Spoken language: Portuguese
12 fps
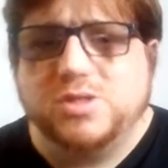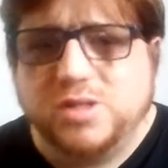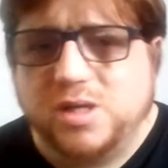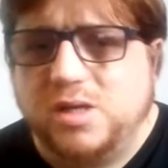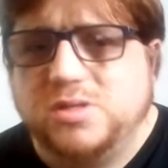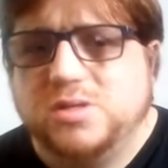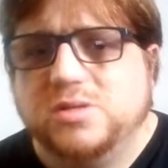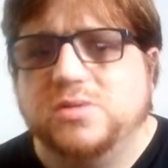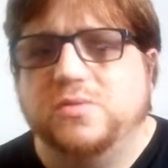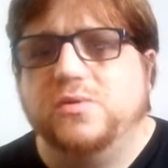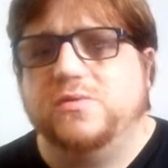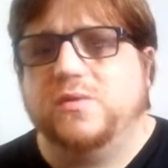gente, se
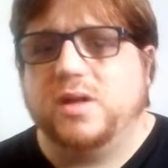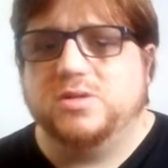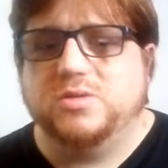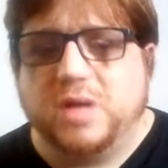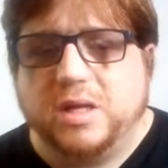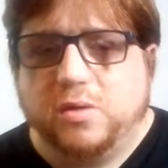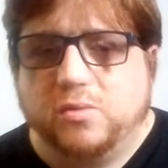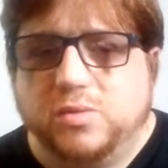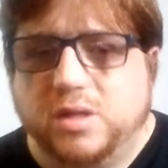eu fosse falar de cada um